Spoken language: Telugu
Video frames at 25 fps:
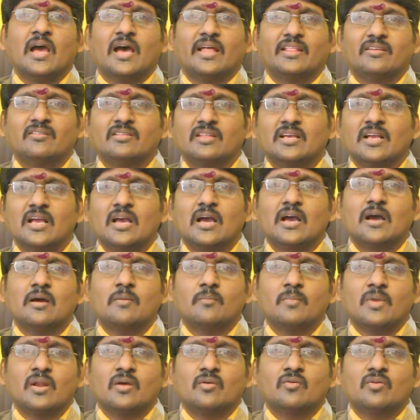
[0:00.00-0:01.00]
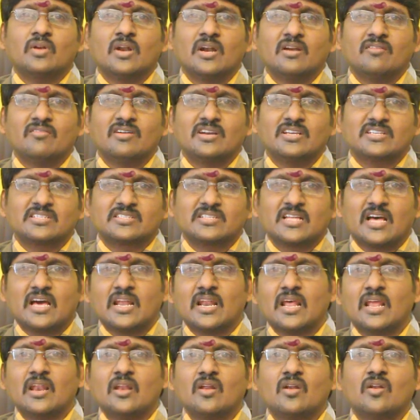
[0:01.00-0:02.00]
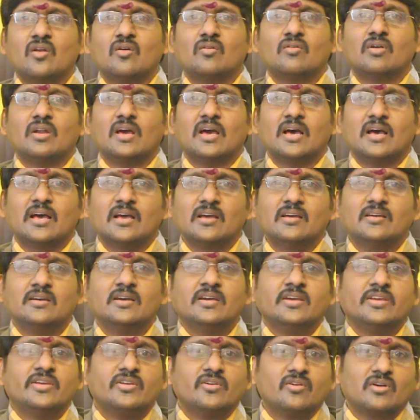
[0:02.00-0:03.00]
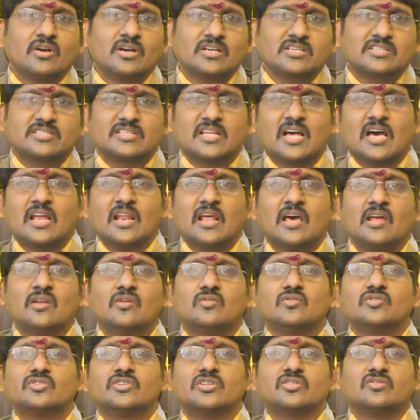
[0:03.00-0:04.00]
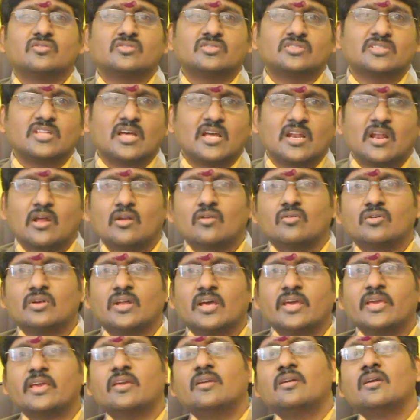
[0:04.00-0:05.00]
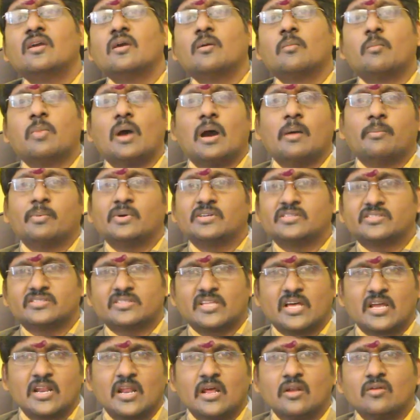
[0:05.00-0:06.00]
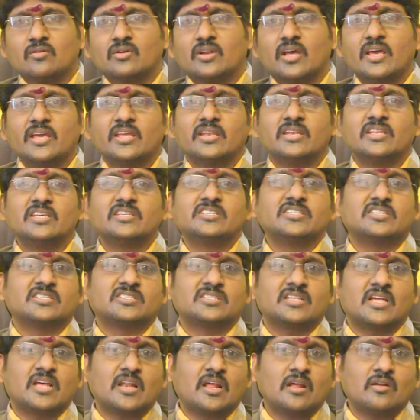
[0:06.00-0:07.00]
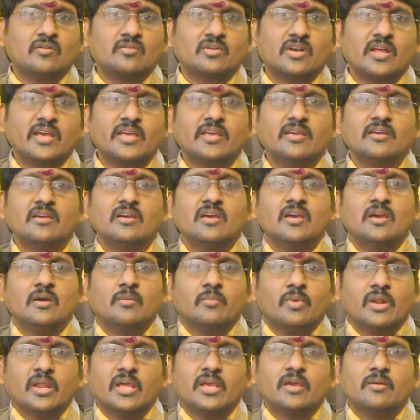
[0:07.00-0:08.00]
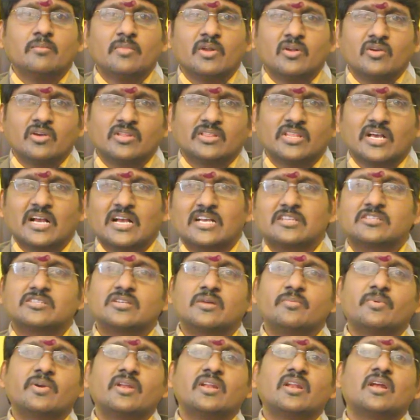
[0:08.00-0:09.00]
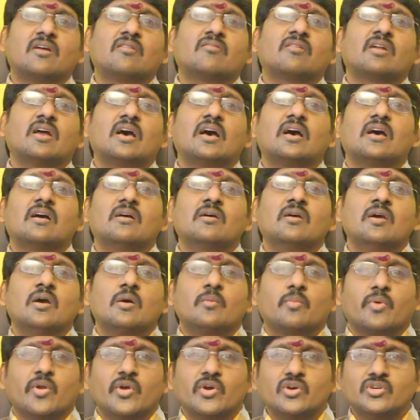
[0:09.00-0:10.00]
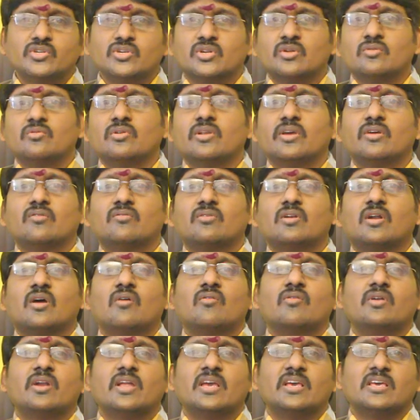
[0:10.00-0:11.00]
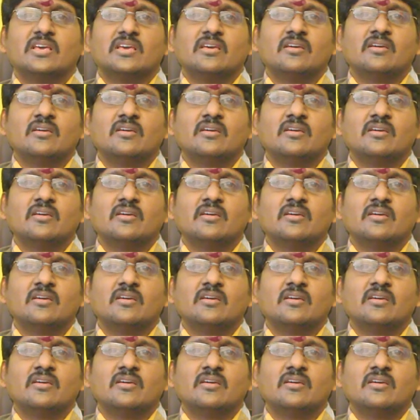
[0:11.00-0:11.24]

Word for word: అదేవిధంగా మనకు ఉన్నటువంటి స్థానాలలో కూడా ఈ యొక్క స్థానాలు శత్రు స్థానాలు ఉంటాయి పాప స్థానాలు ఉంటాయి నీచ స్థానాలు ఉంటాయి మరి మనం ఎంత కష్టపడినా కూడా ప్రయోజనం లేకుండా ఉండే